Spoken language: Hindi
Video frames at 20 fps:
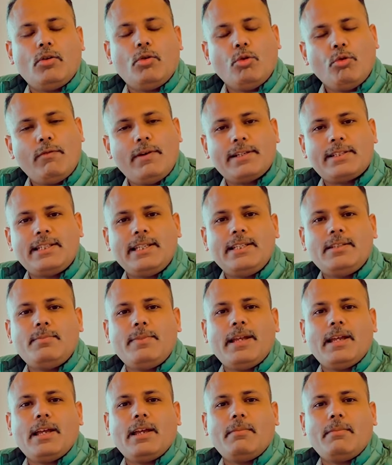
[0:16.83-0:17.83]
ओवरसीज़
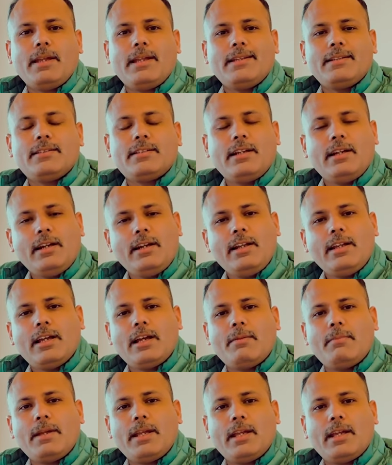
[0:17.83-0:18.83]
में है मींस
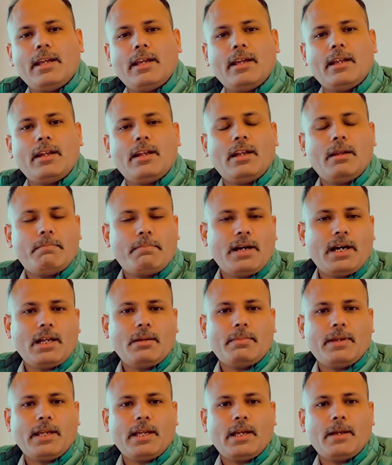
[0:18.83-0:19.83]
इंडिया में है नेपाल
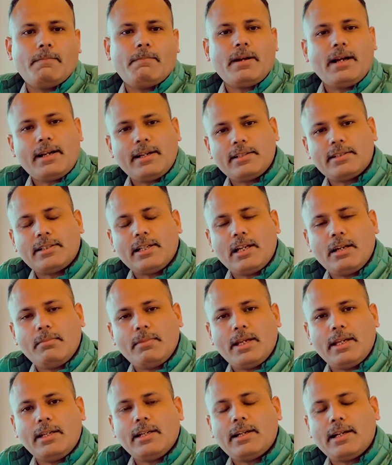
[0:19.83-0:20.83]
में है पाकिस्तान
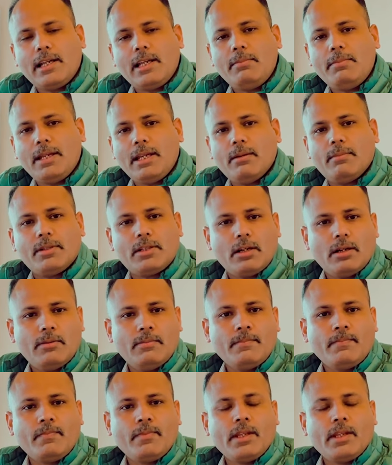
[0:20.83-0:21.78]
में है या कहीं भी है मतलब